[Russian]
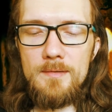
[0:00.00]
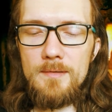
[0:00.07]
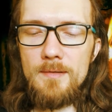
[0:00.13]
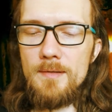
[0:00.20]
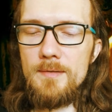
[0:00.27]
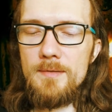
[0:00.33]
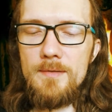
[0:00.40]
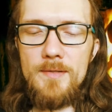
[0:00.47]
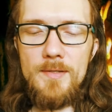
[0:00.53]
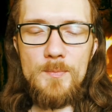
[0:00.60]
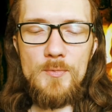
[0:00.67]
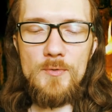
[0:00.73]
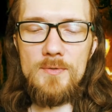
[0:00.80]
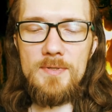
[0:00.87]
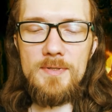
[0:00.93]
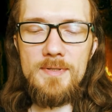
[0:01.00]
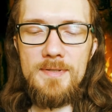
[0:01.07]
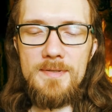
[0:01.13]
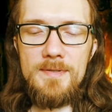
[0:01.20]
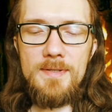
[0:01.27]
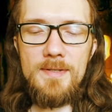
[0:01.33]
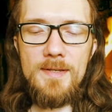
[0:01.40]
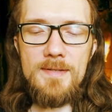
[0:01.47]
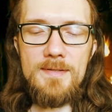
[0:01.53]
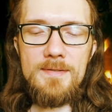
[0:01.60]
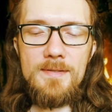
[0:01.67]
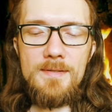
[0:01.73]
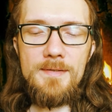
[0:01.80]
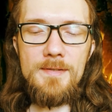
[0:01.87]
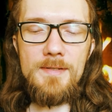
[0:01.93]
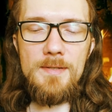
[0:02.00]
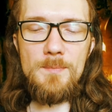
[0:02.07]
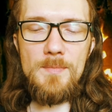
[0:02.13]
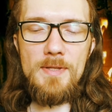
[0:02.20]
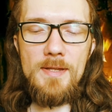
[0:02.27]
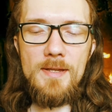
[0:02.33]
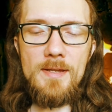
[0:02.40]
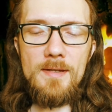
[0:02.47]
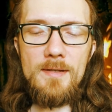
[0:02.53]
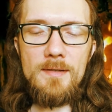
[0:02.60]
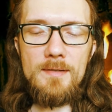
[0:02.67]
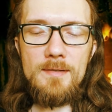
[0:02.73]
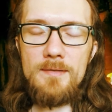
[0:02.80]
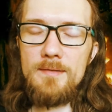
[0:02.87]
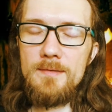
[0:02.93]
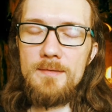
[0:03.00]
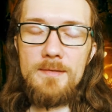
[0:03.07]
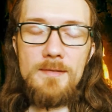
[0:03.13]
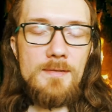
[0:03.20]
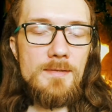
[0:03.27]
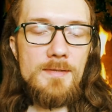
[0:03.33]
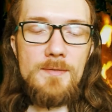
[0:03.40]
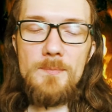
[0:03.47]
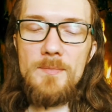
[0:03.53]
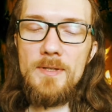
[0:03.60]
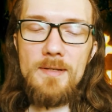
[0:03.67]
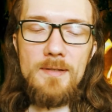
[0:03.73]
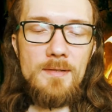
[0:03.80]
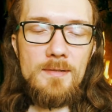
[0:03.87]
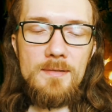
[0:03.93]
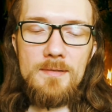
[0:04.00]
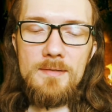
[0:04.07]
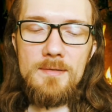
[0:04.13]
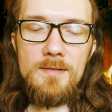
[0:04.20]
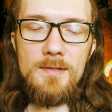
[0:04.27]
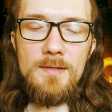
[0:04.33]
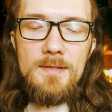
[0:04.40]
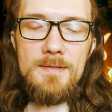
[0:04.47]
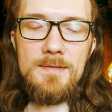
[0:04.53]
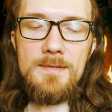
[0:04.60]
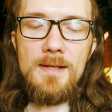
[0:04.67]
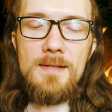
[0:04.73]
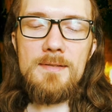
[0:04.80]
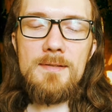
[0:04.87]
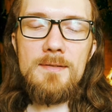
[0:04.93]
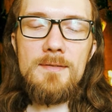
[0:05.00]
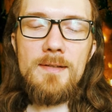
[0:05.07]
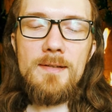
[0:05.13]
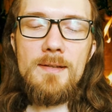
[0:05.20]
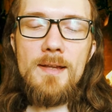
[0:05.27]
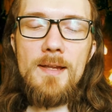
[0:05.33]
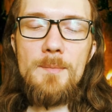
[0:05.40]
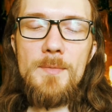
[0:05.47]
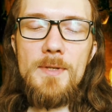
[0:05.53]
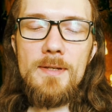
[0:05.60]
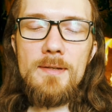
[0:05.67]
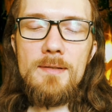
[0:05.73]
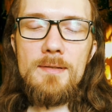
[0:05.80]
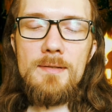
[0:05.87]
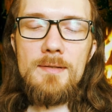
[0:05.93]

Это не будет интересно ни мне, ни тебе, сказал Драгомир.